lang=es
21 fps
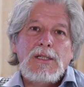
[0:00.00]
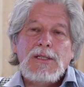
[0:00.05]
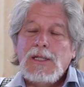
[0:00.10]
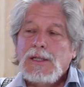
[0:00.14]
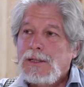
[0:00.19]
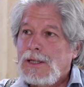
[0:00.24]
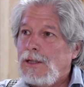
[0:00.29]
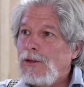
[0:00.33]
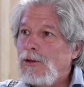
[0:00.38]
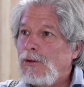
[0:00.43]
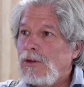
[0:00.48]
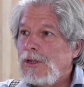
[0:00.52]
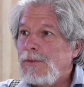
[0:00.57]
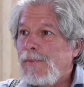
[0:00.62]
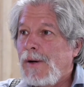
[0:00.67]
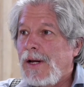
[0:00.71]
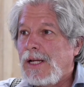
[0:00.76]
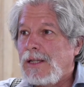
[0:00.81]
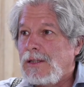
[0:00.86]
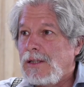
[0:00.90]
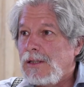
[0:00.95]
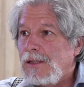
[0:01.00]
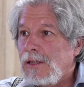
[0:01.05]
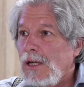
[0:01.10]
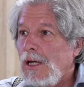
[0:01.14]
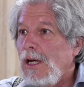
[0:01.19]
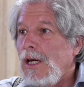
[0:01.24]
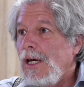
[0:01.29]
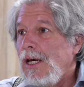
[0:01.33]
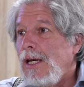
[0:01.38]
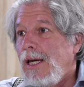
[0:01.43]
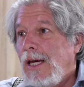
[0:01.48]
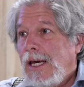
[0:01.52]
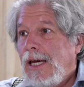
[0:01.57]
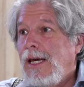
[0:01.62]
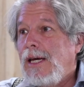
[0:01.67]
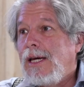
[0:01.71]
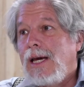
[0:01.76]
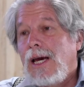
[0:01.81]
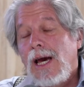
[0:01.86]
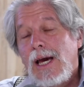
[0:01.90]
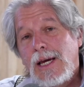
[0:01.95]
tratando disparates y
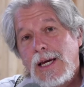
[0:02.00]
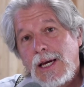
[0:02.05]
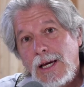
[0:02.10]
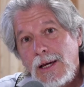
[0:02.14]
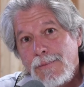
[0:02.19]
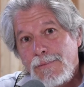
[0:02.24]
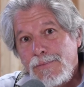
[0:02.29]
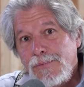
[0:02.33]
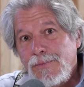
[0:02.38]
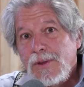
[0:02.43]
que hay que,